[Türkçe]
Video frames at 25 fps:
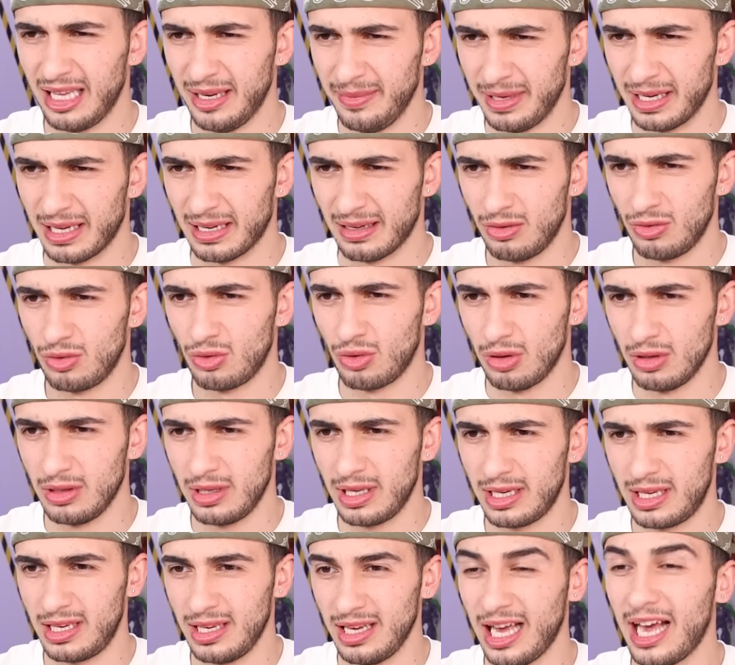Değil mi?
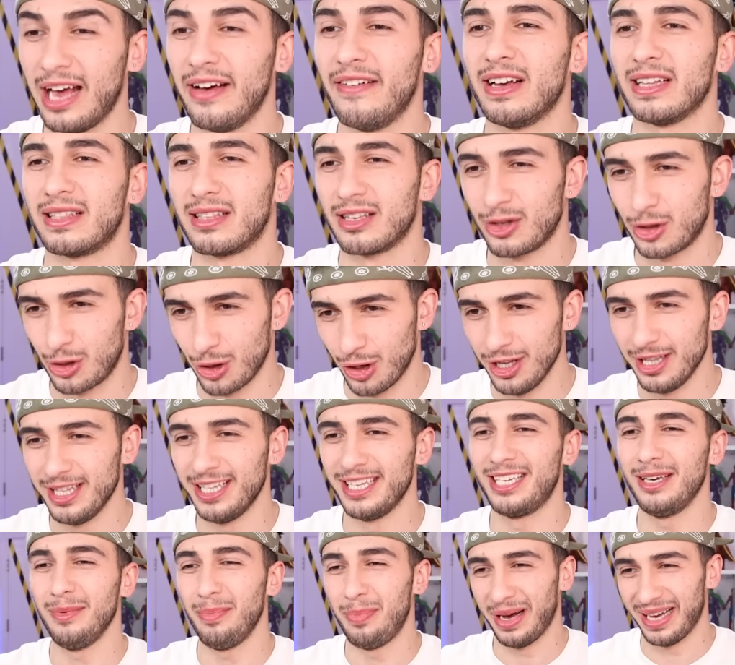Soldaki evet
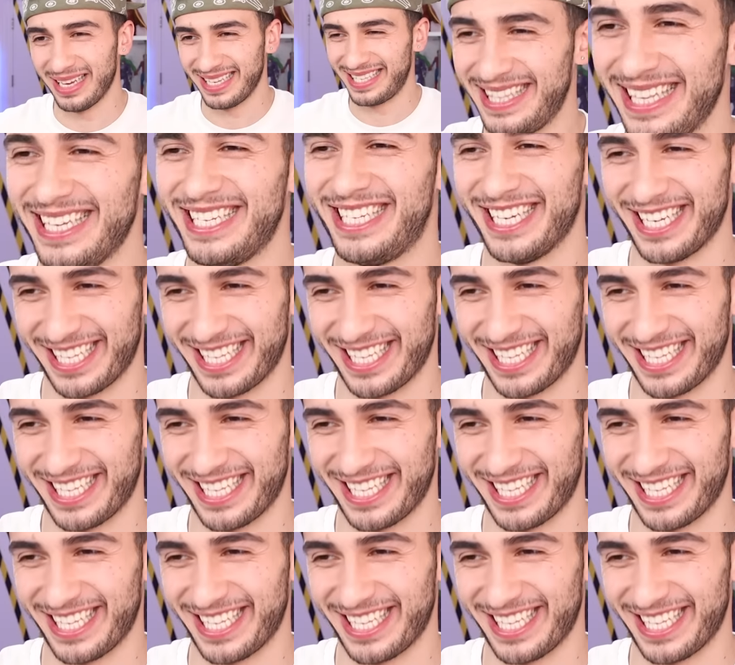soldaki pasta